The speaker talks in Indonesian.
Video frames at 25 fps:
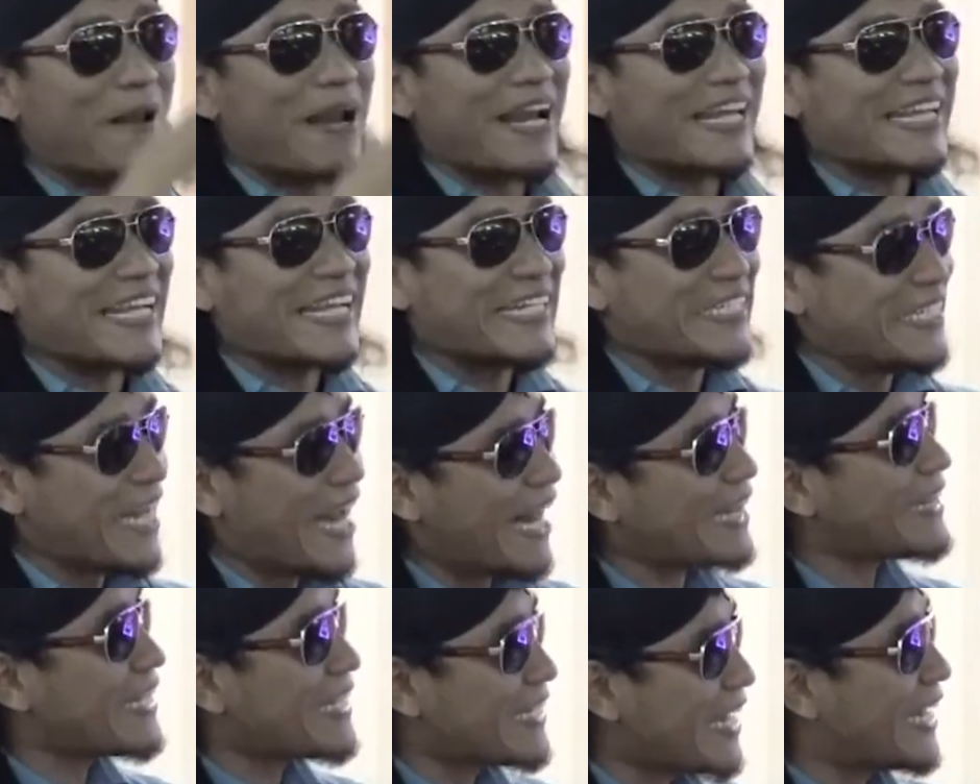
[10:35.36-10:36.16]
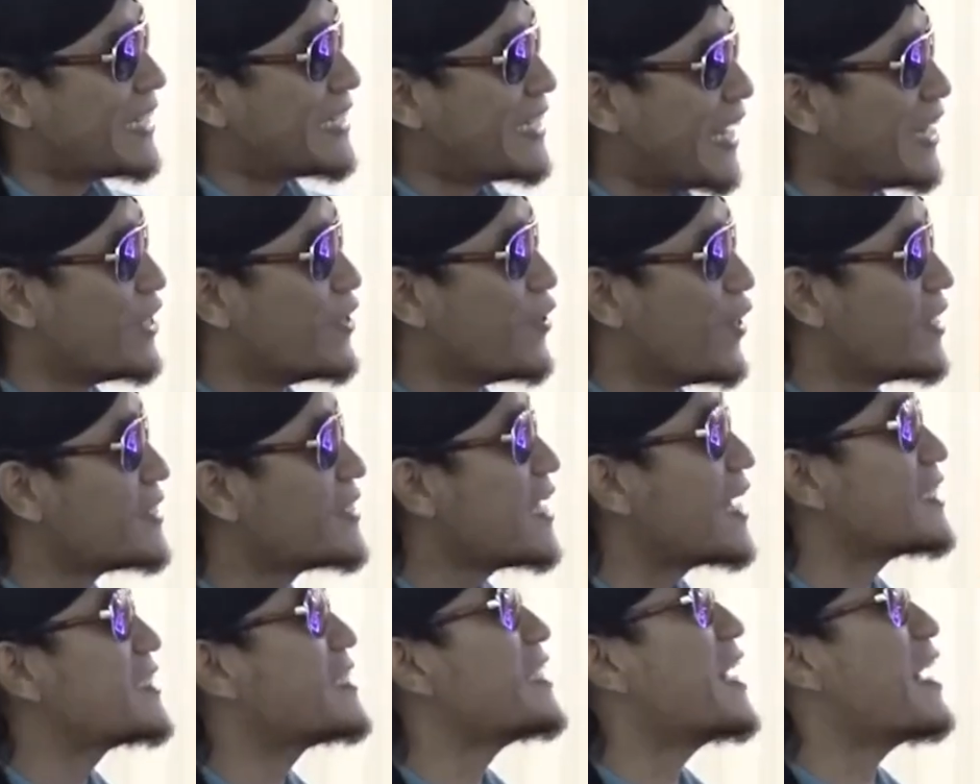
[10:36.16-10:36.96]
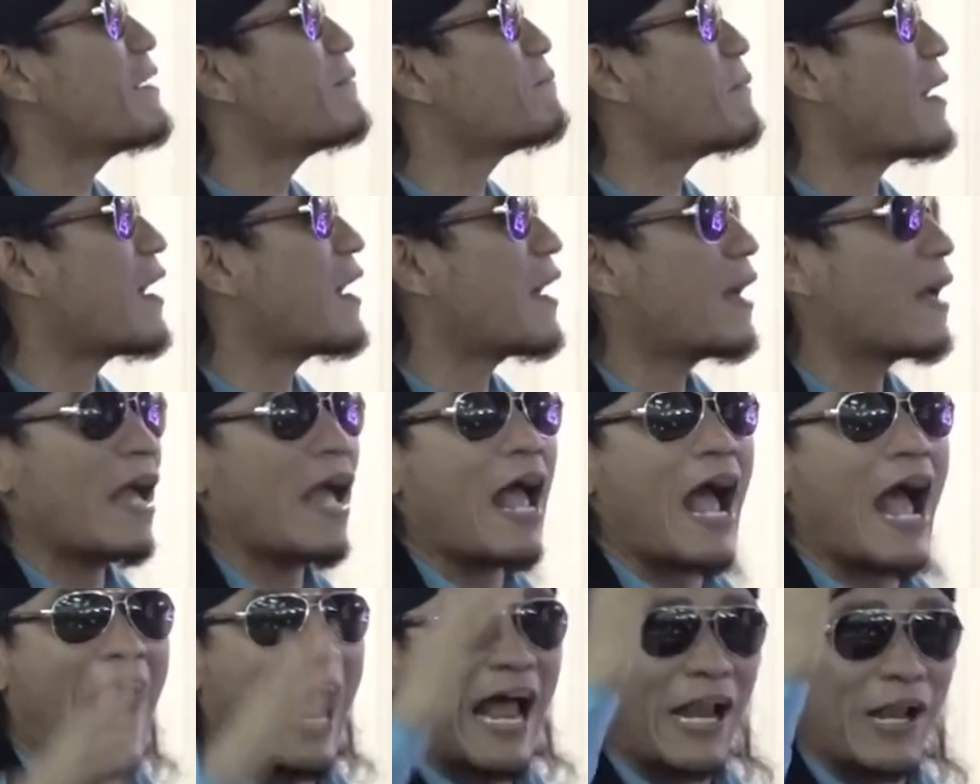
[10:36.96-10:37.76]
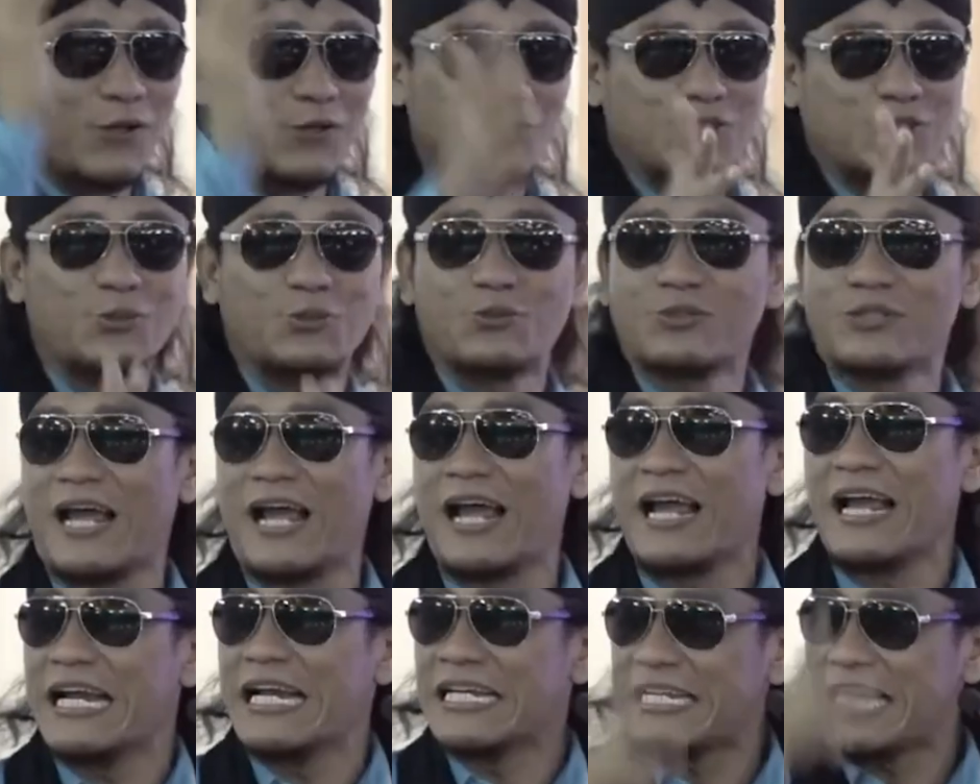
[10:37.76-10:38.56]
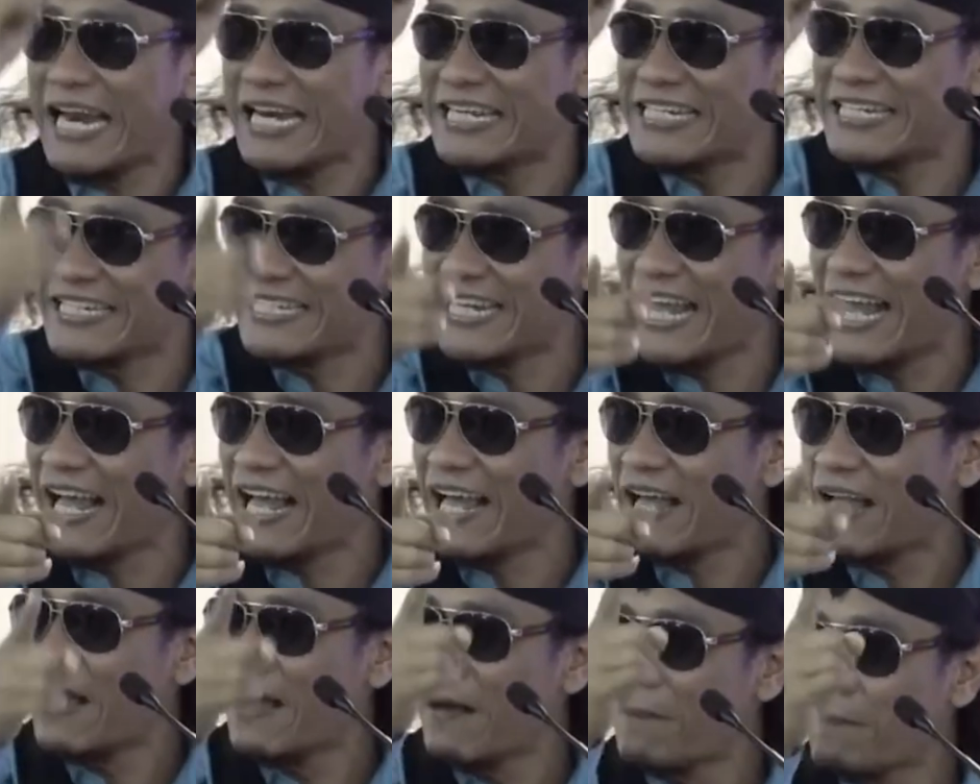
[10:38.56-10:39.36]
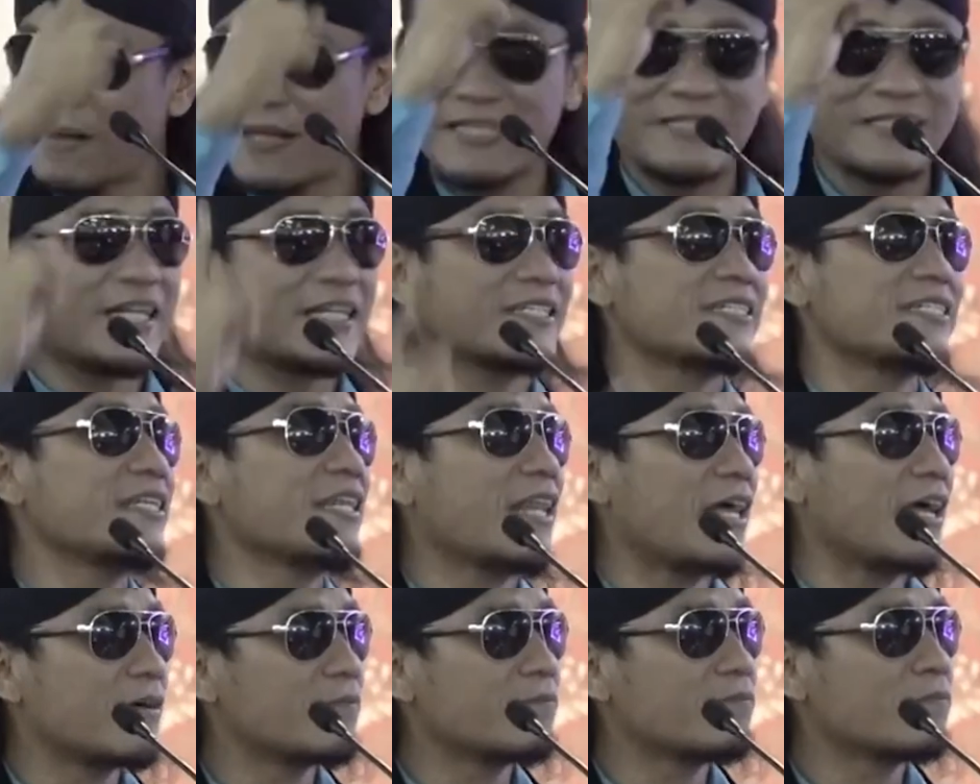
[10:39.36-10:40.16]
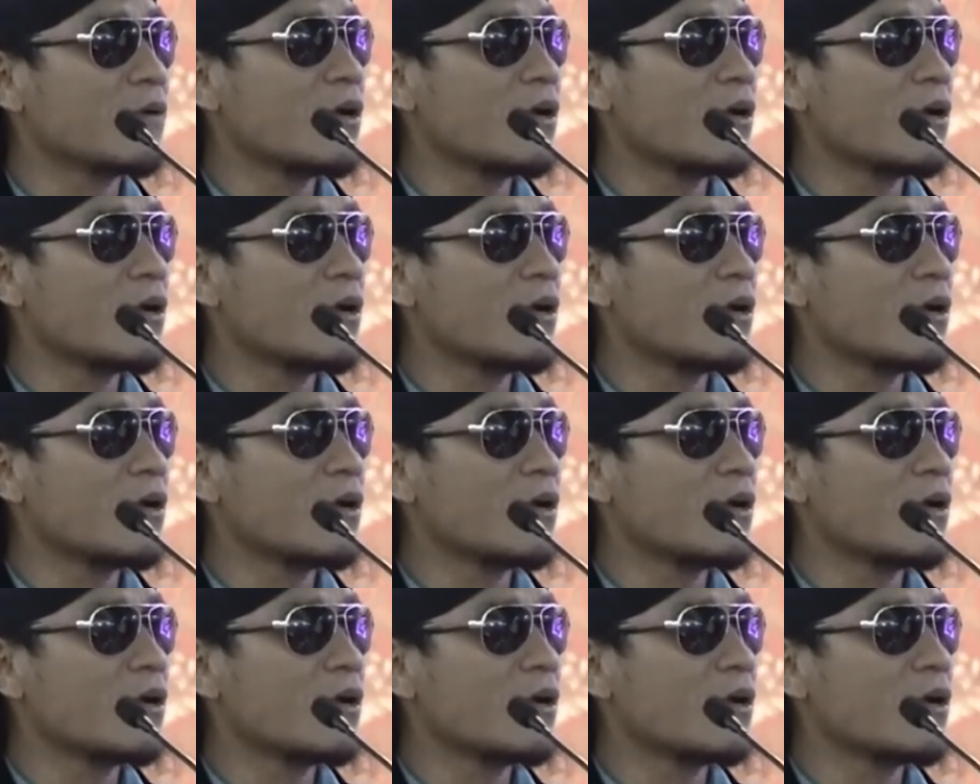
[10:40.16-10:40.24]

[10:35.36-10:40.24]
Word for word: yang paling ideal tinggal di Indonesia siapa? Ahlu sunnah dan dia Pancasila.